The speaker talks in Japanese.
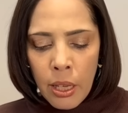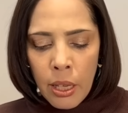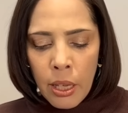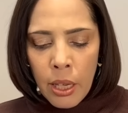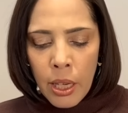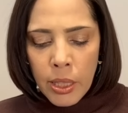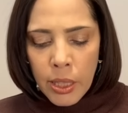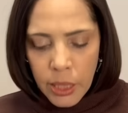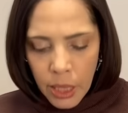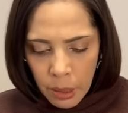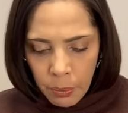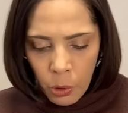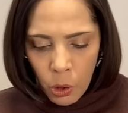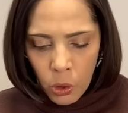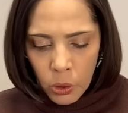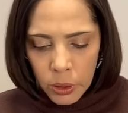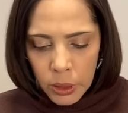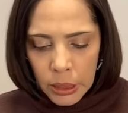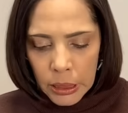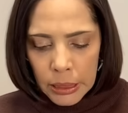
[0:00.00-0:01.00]
しか
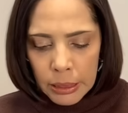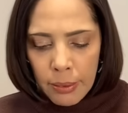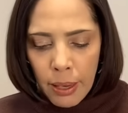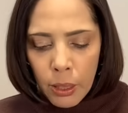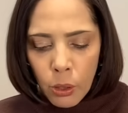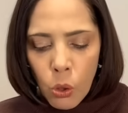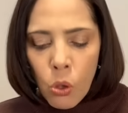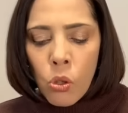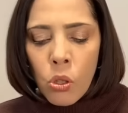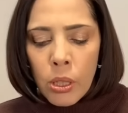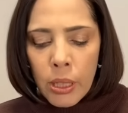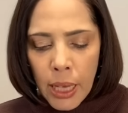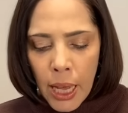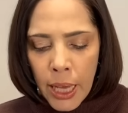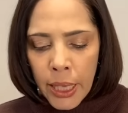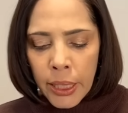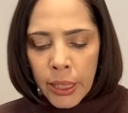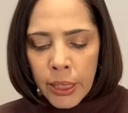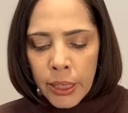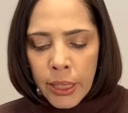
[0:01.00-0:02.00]
も実は今
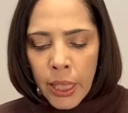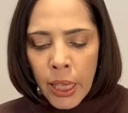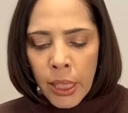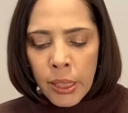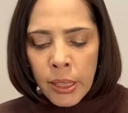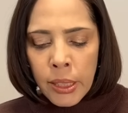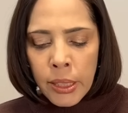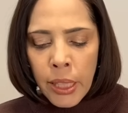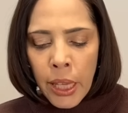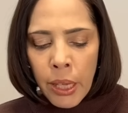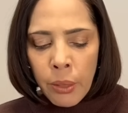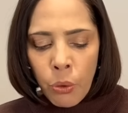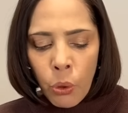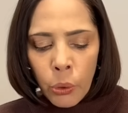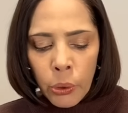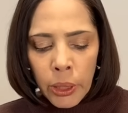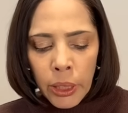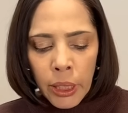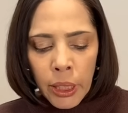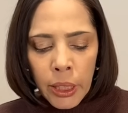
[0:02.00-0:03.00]
回減税
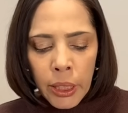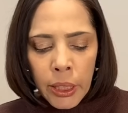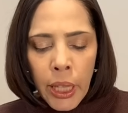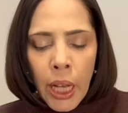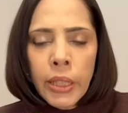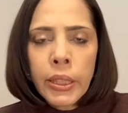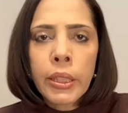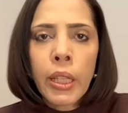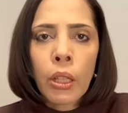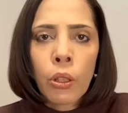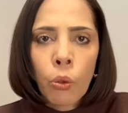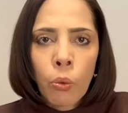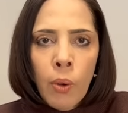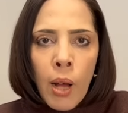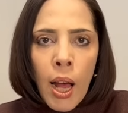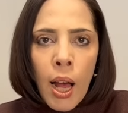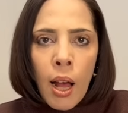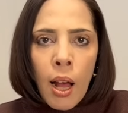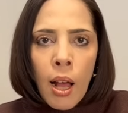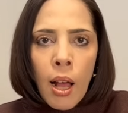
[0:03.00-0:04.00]
を言い出したの
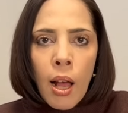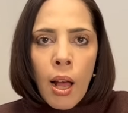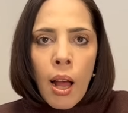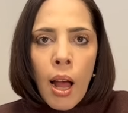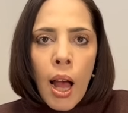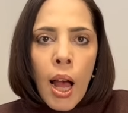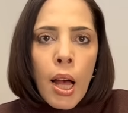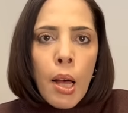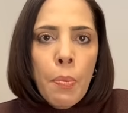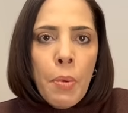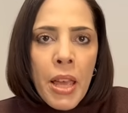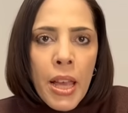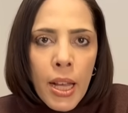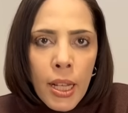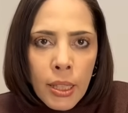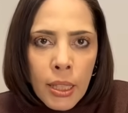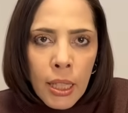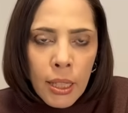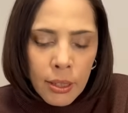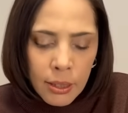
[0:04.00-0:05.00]
は安倍
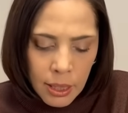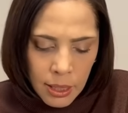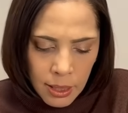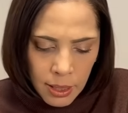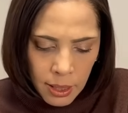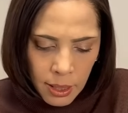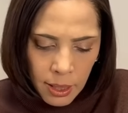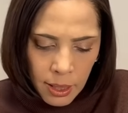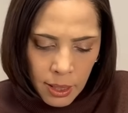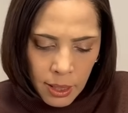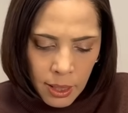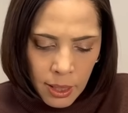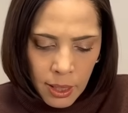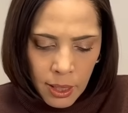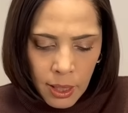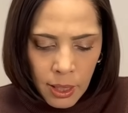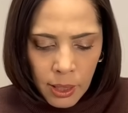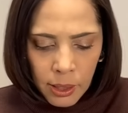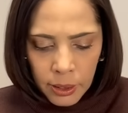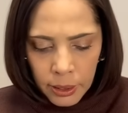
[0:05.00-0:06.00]
派なんです。
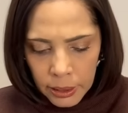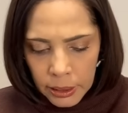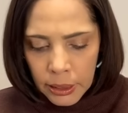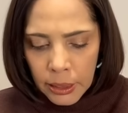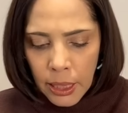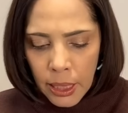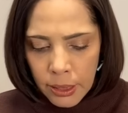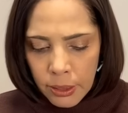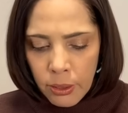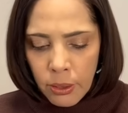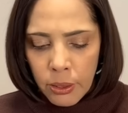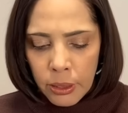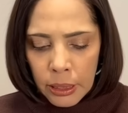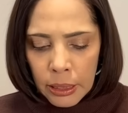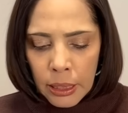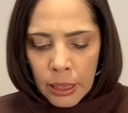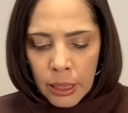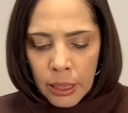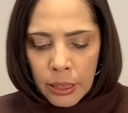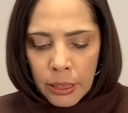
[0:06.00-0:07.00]
岸田総理
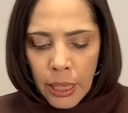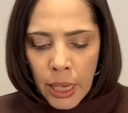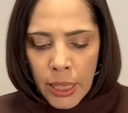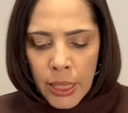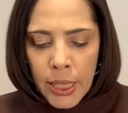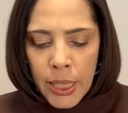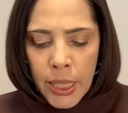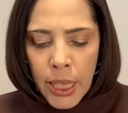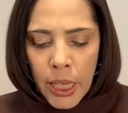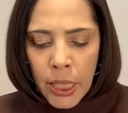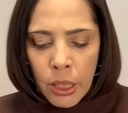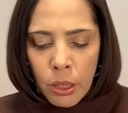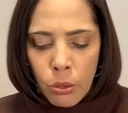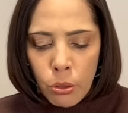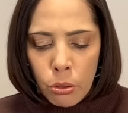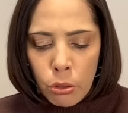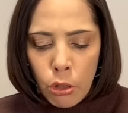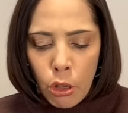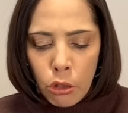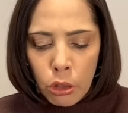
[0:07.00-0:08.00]
に減税に
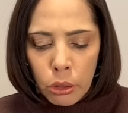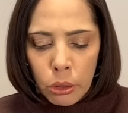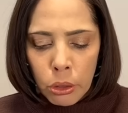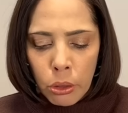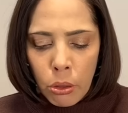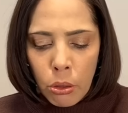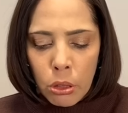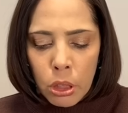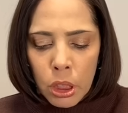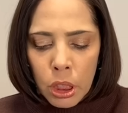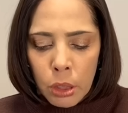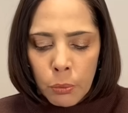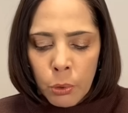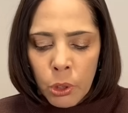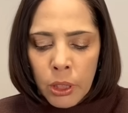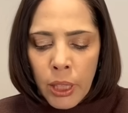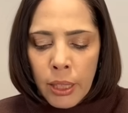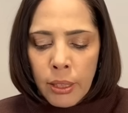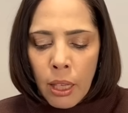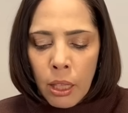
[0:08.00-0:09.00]
動くよう仕
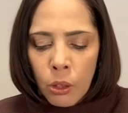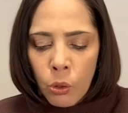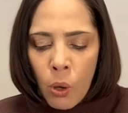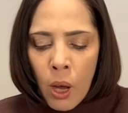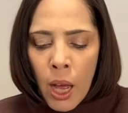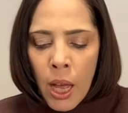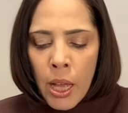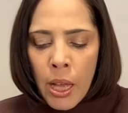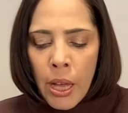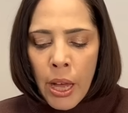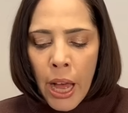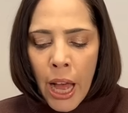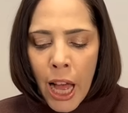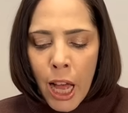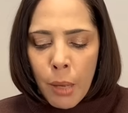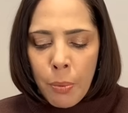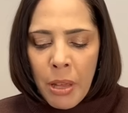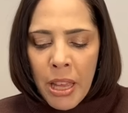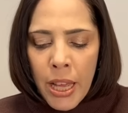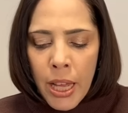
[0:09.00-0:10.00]
向けたのは
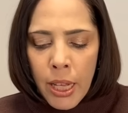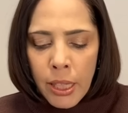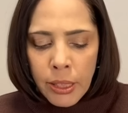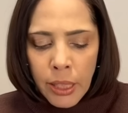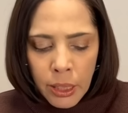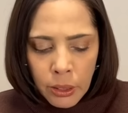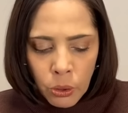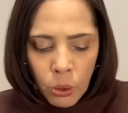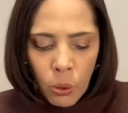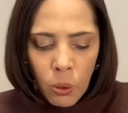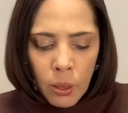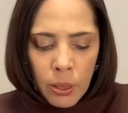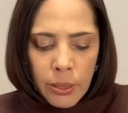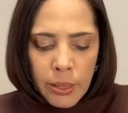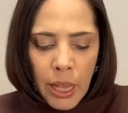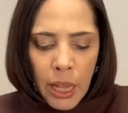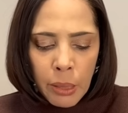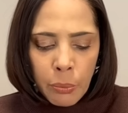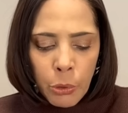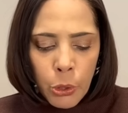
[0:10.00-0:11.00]
安倍派だと
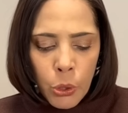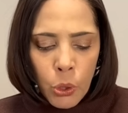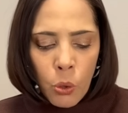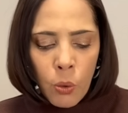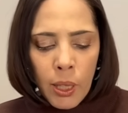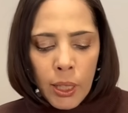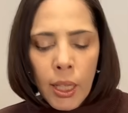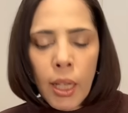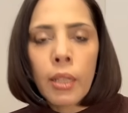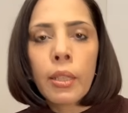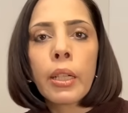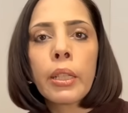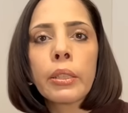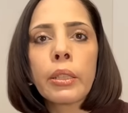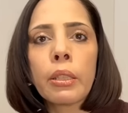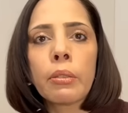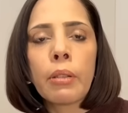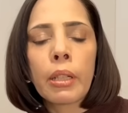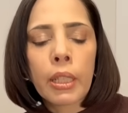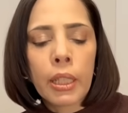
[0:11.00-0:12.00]
財務省は考え
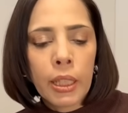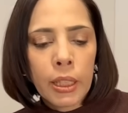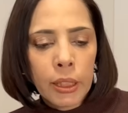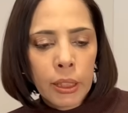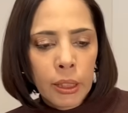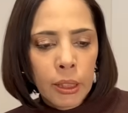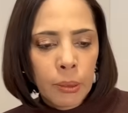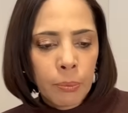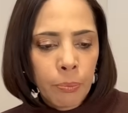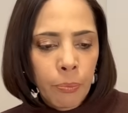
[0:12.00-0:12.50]
ているわけです。